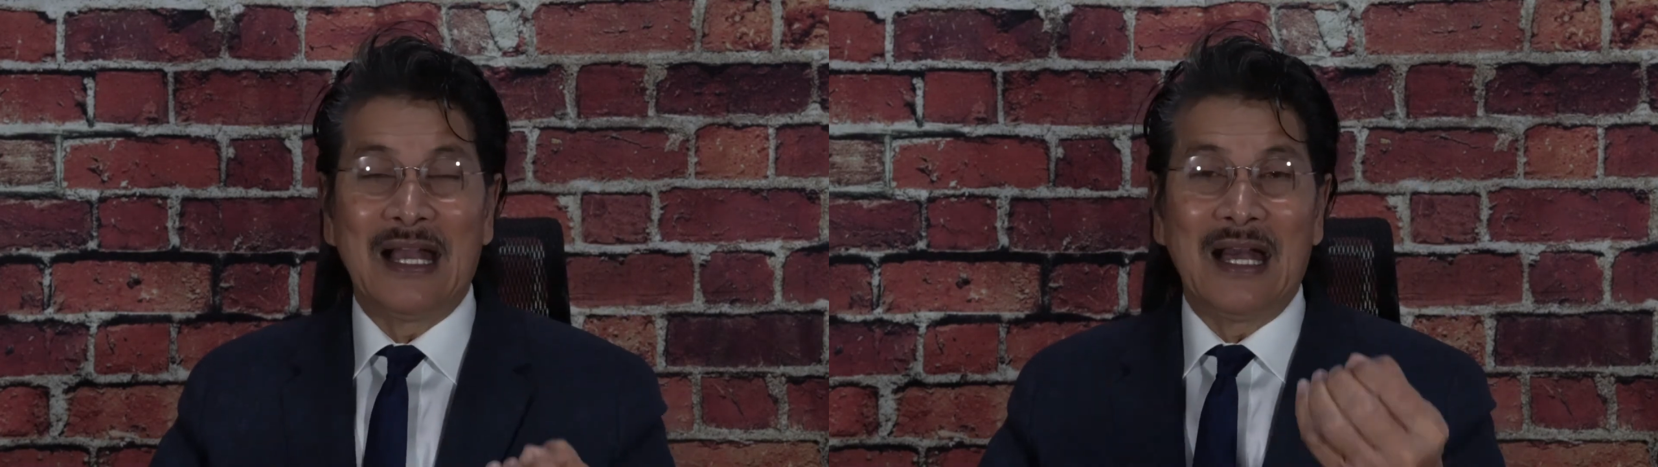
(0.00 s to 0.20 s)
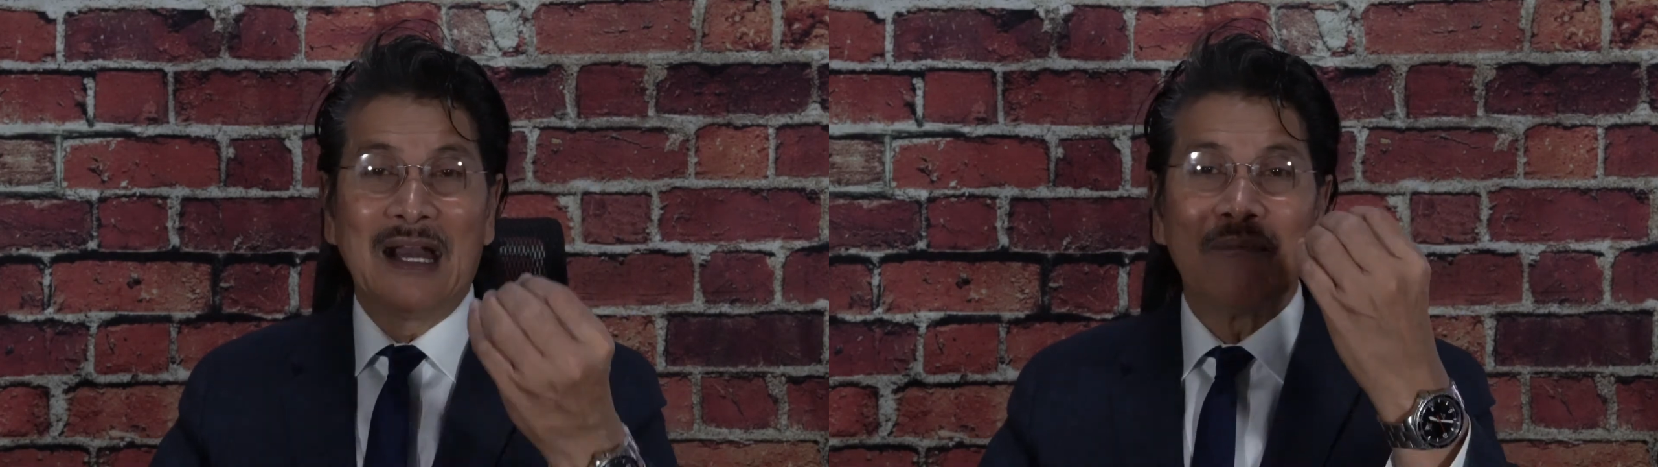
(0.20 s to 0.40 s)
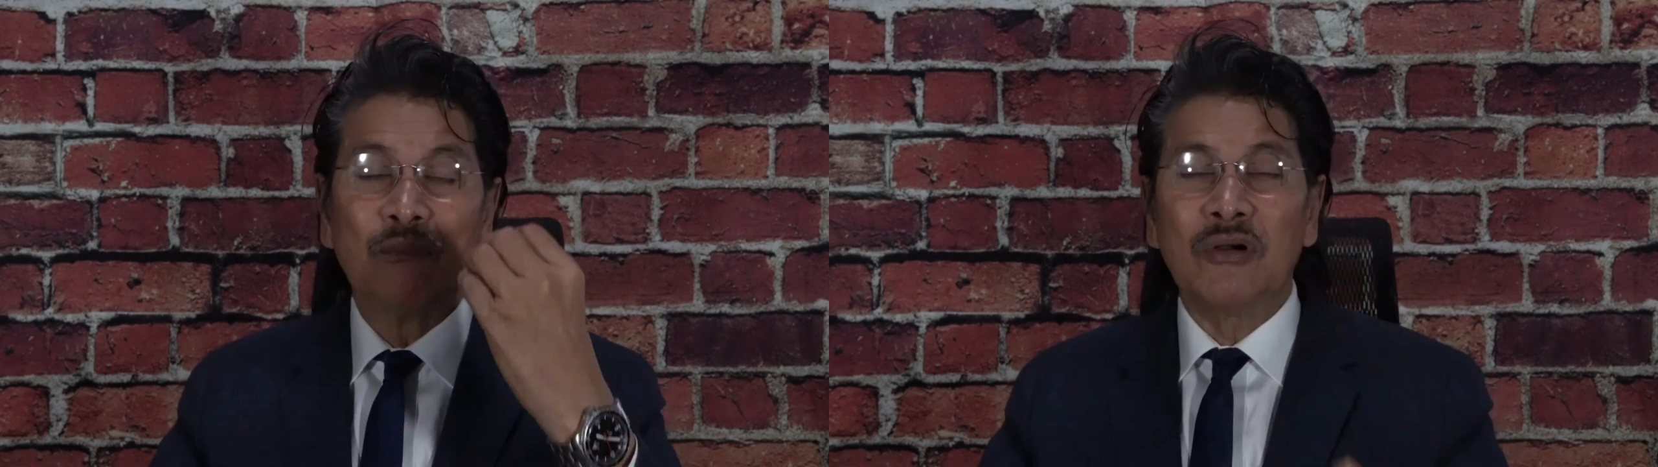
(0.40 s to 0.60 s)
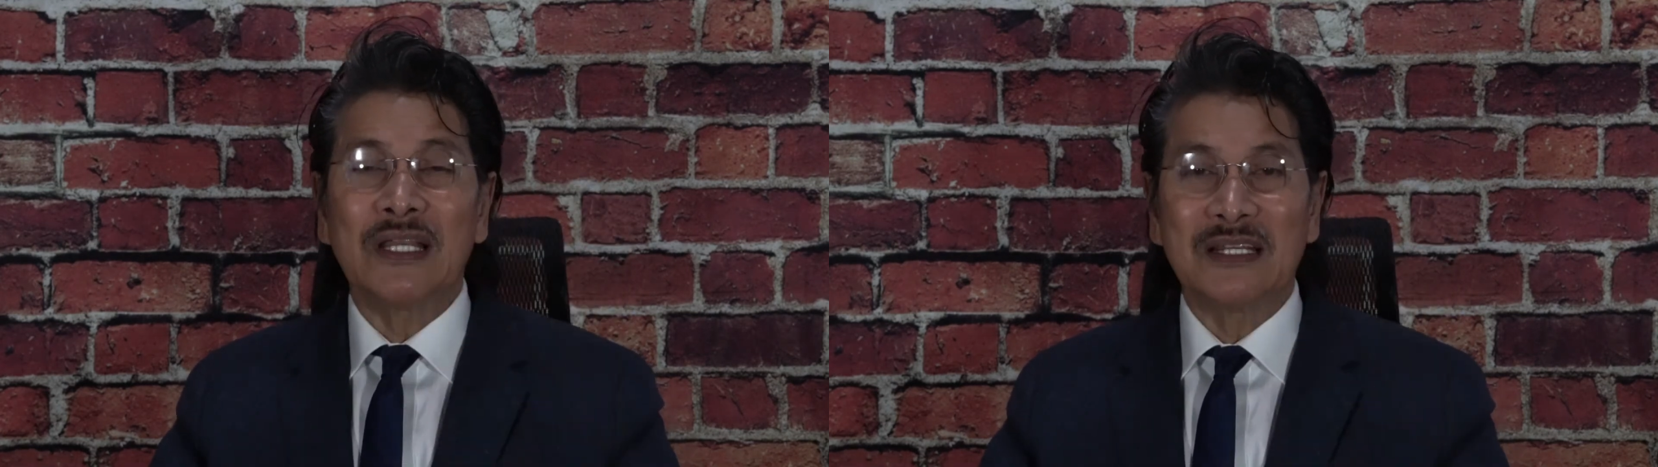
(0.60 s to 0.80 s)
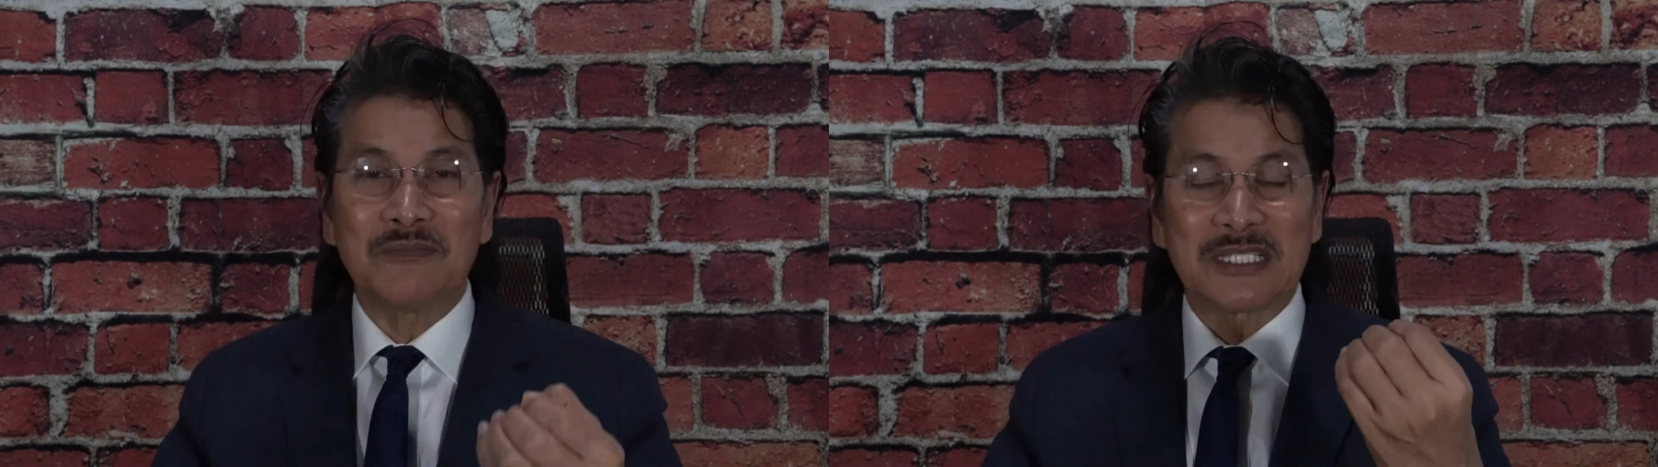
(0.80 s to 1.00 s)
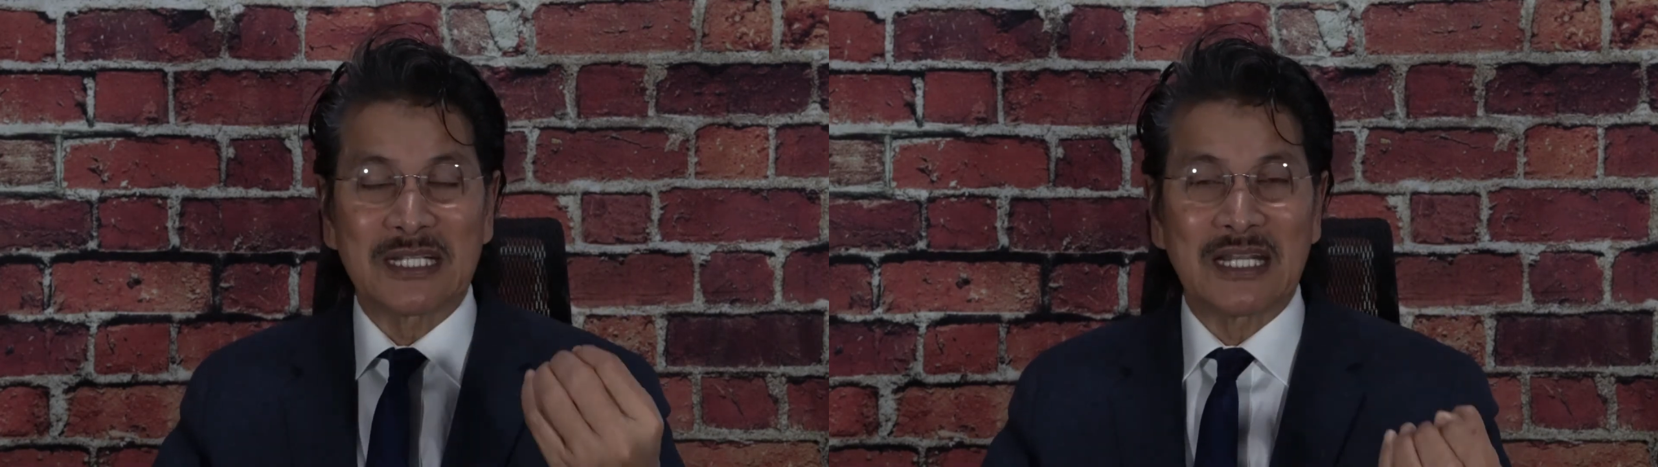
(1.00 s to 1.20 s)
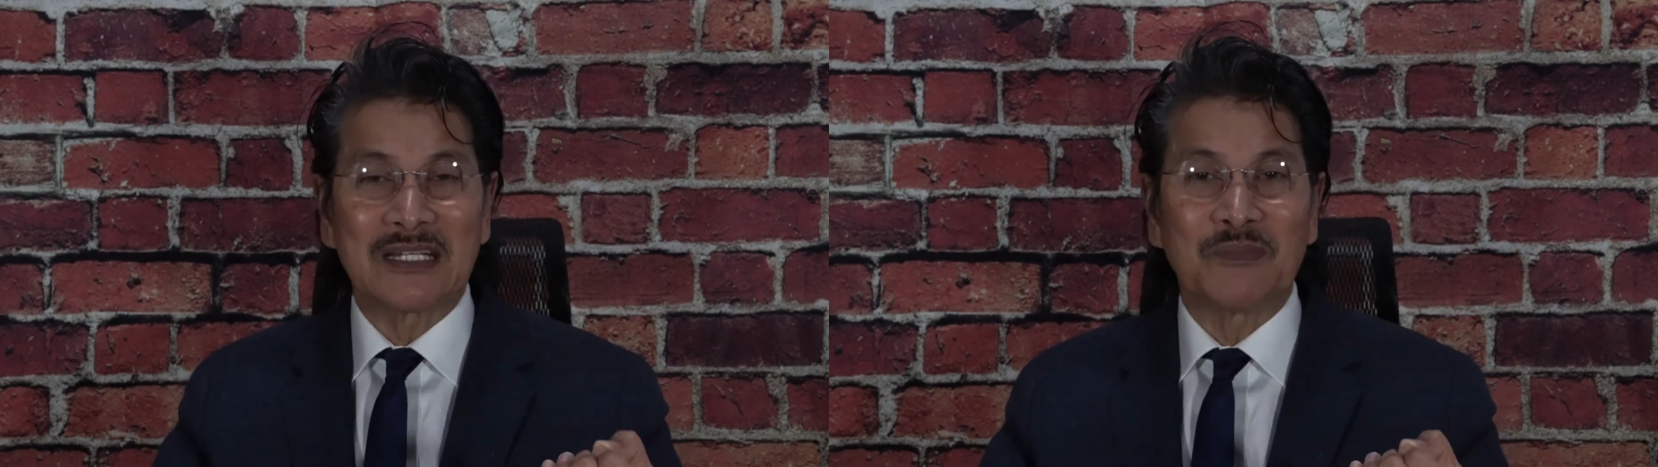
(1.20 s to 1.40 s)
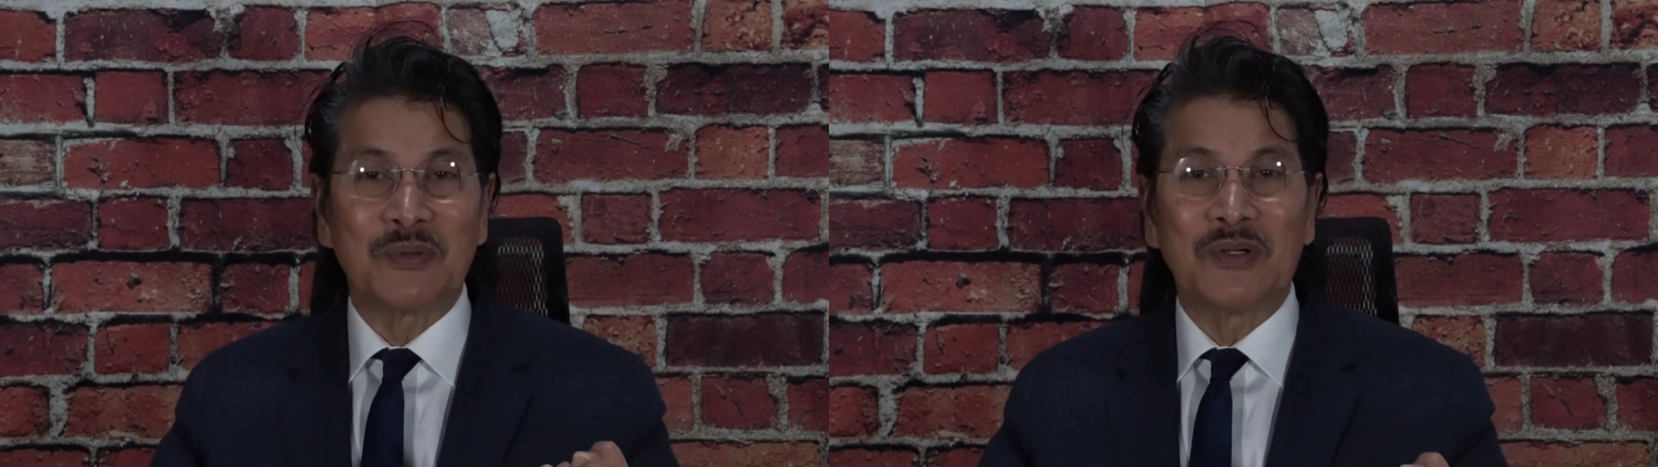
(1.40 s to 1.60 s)
Ang buhay na
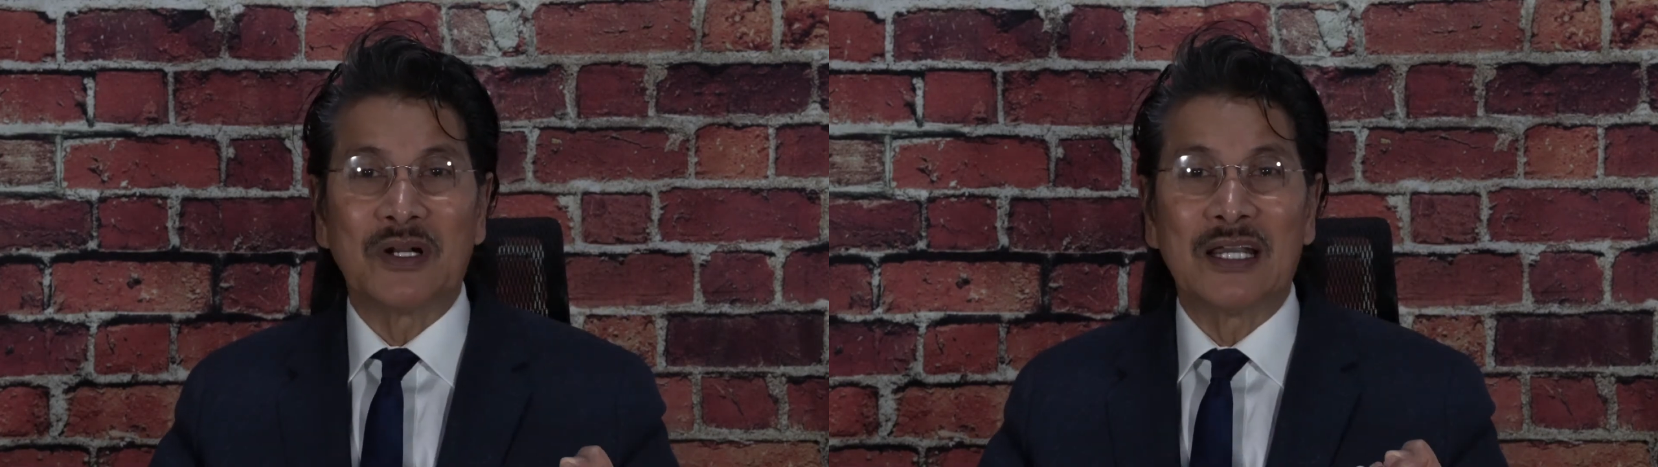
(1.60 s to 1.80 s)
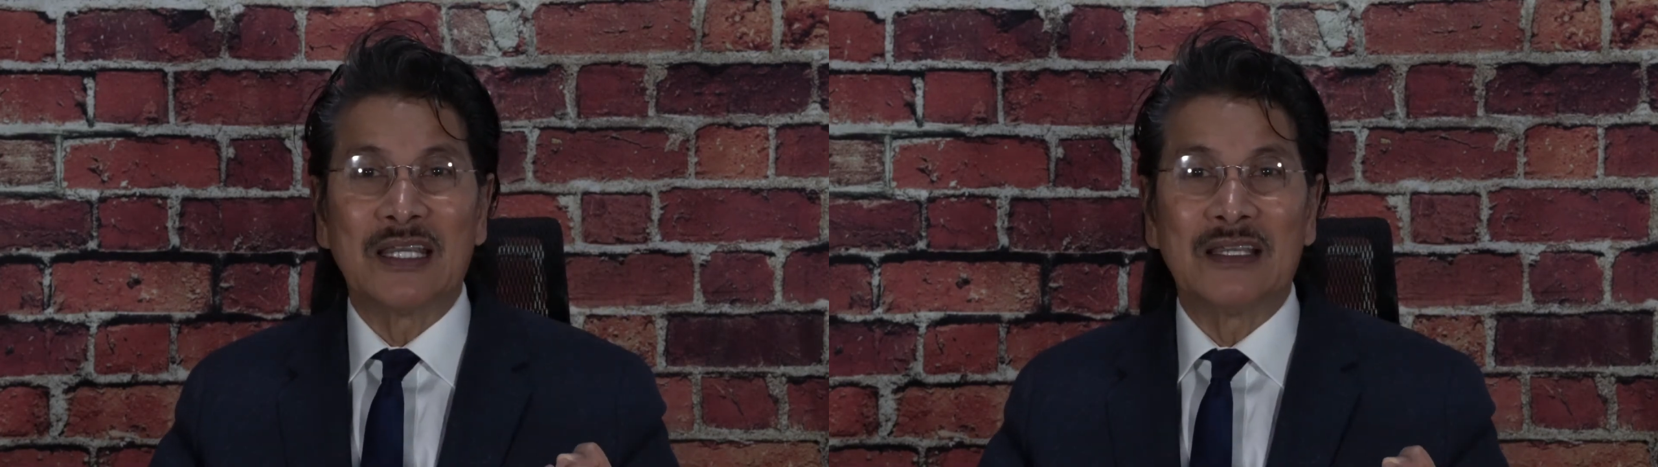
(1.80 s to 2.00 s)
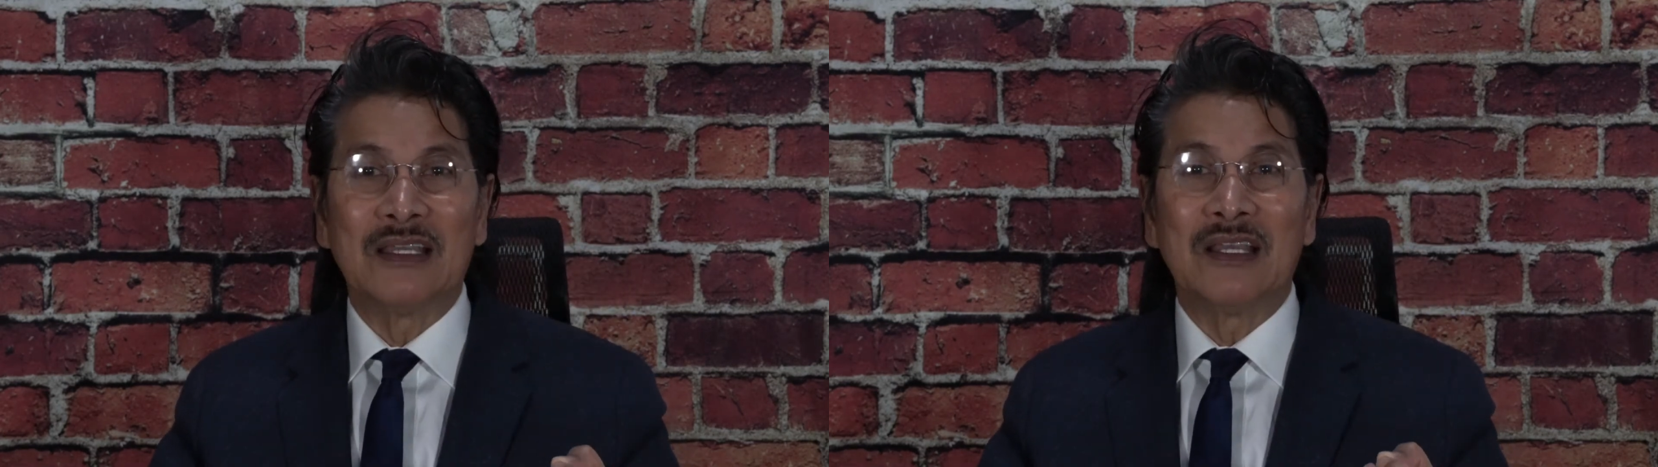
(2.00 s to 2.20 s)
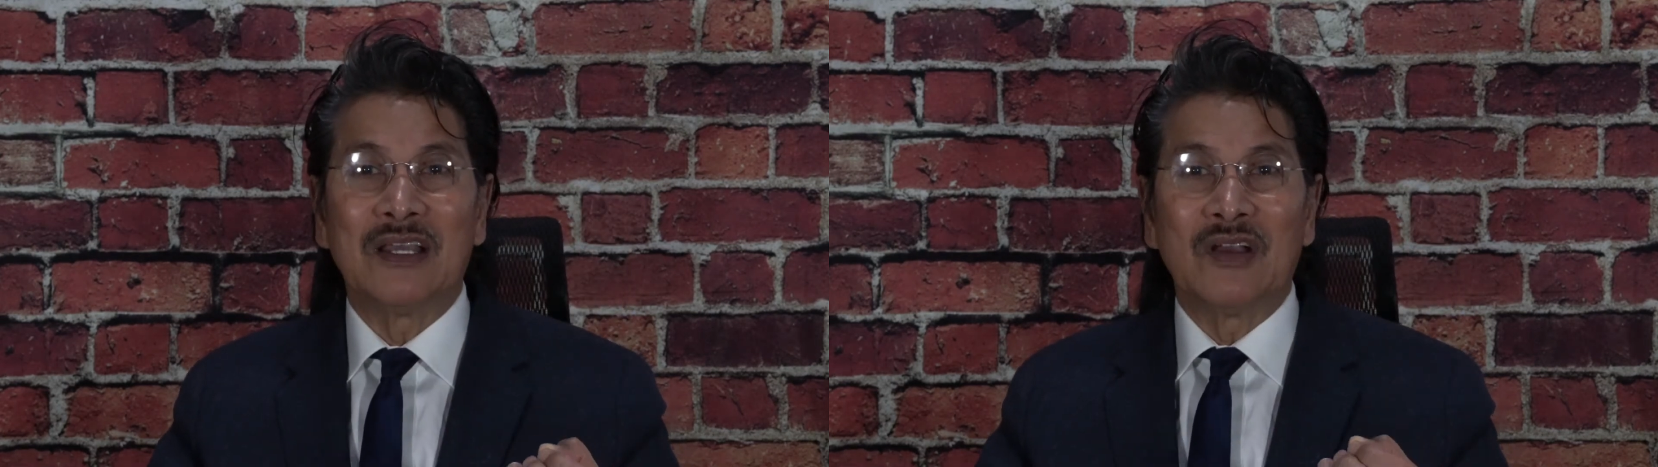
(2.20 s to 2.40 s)
masagana po ay